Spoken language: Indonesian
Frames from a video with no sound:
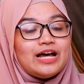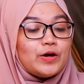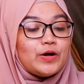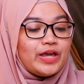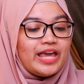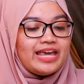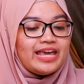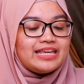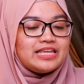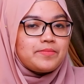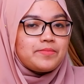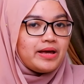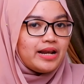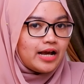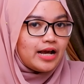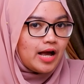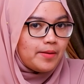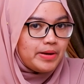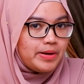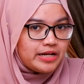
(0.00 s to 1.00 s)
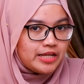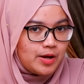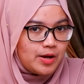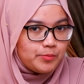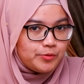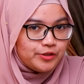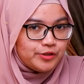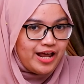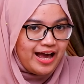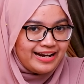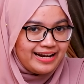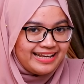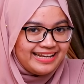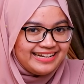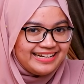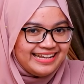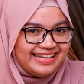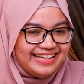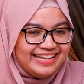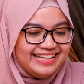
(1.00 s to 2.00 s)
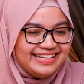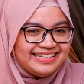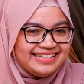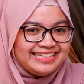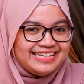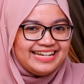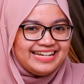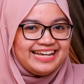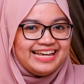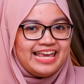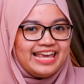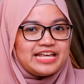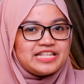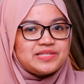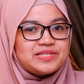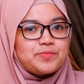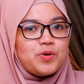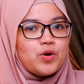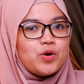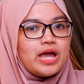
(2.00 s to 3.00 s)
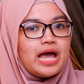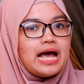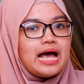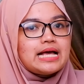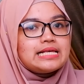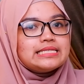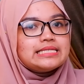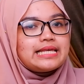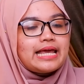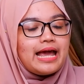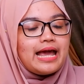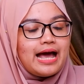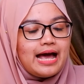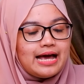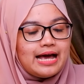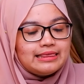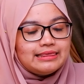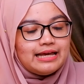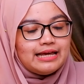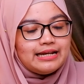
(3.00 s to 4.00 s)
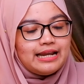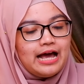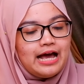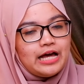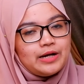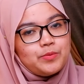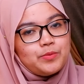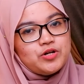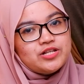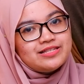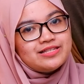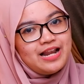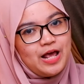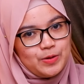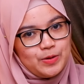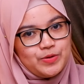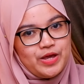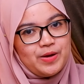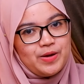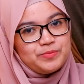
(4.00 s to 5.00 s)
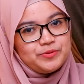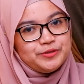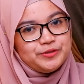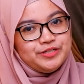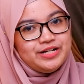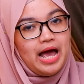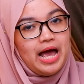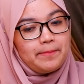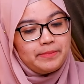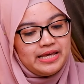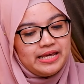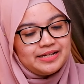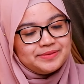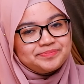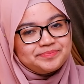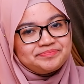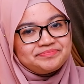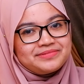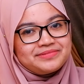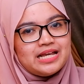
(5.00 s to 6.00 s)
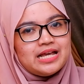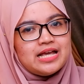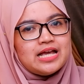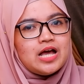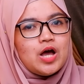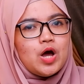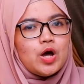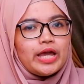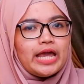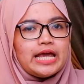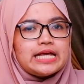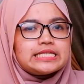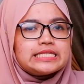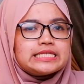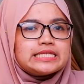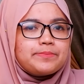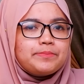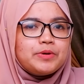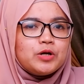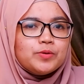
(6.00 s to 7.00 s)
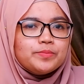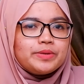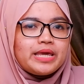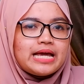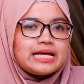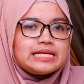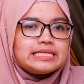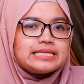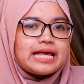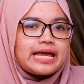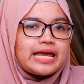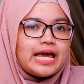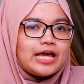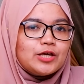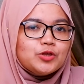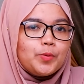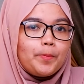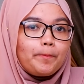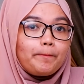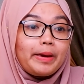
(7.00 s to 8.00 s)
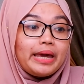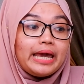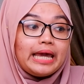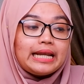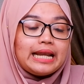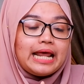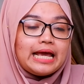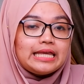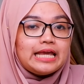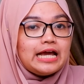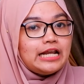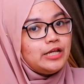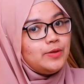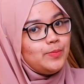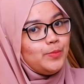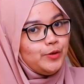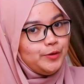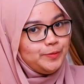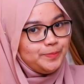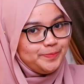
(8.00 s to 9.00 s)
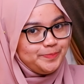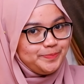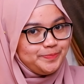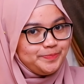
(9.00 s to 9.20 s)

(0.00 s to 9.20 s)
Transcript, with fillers: Oke, gimana kabarnya Bun hari ini? Ya semoga sehat dan harmonis selalu ya Bun. Amin. Oke, sebelumnya saya itu pengen nanya nih Bun